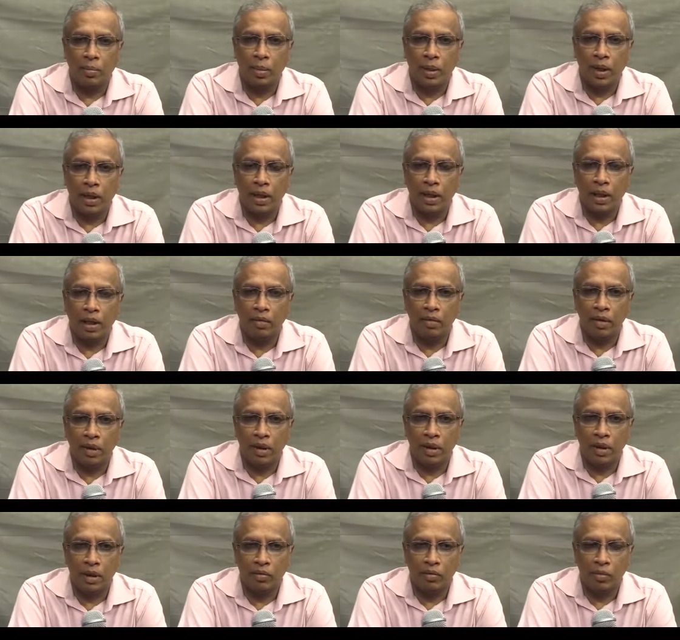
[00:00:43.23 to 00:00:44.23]
பிணையிலாவது
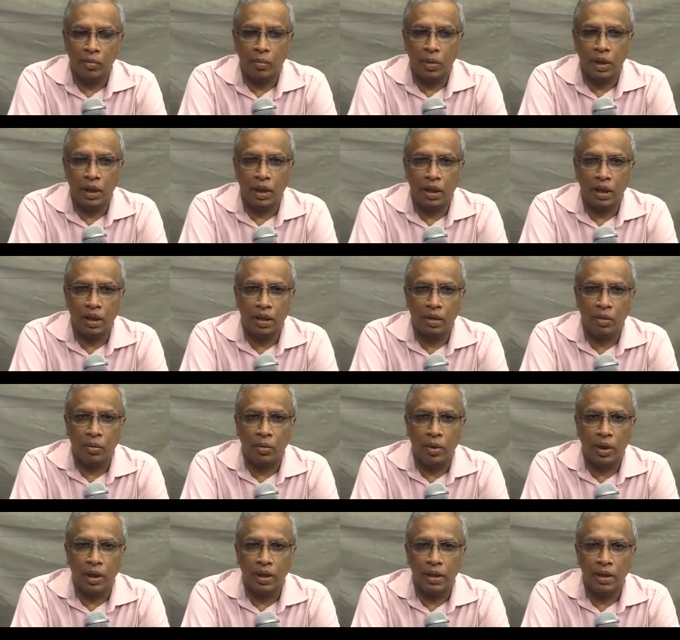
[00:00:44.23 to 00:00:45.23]
எடுத்துவிடும்படியாக
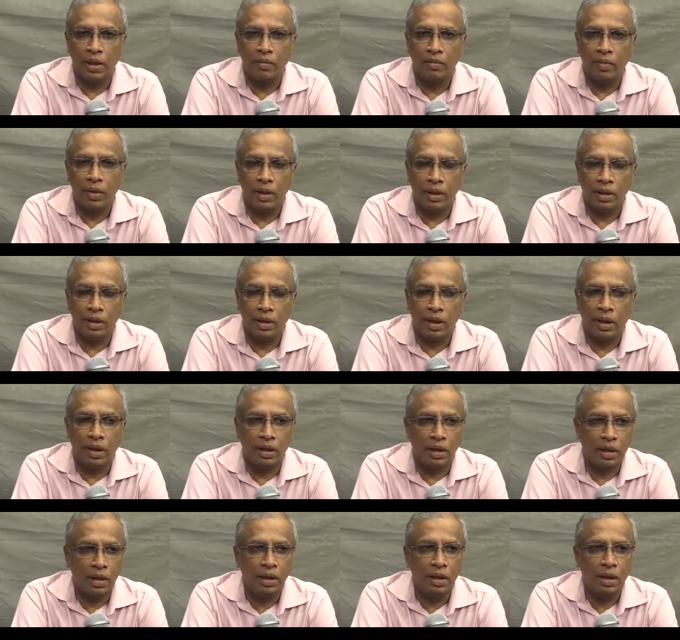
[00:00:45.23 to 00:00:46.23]
கோரிக்கை
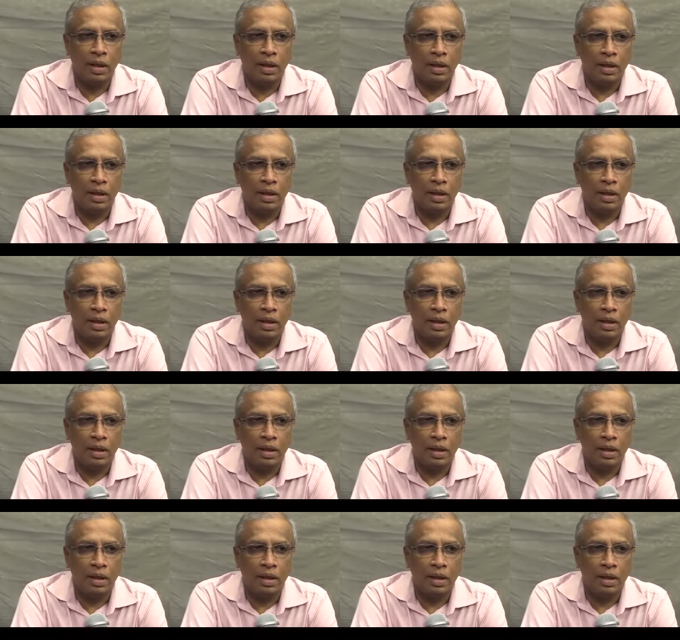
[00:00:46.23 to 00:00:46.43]
விடுத்திருந்தார்கள்